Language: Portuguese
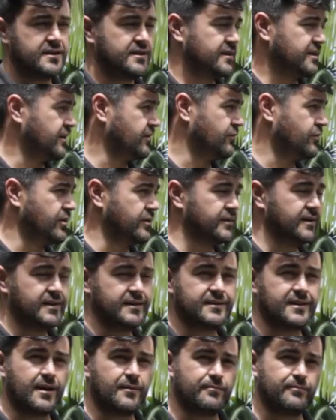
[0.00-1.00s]
que quando ele
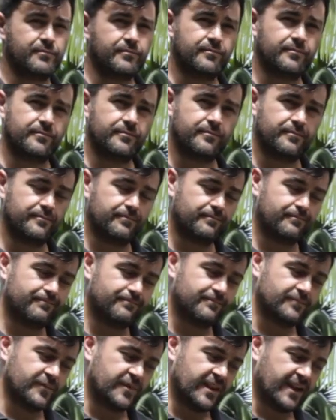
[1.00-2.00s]
está
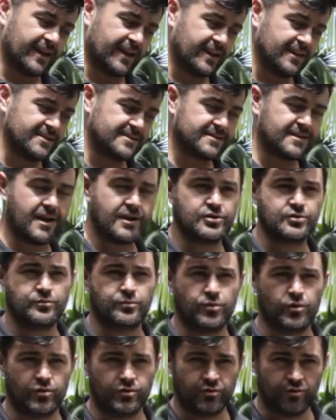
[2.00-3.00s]
naquele estágio
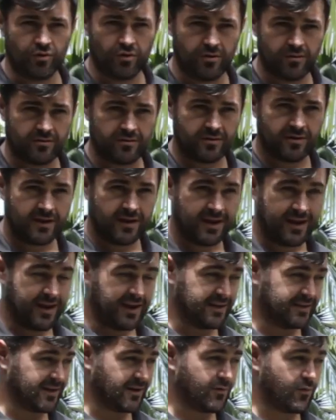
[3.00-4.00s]
bordô,
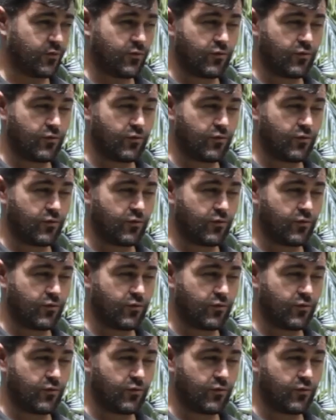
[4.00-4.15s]
ele está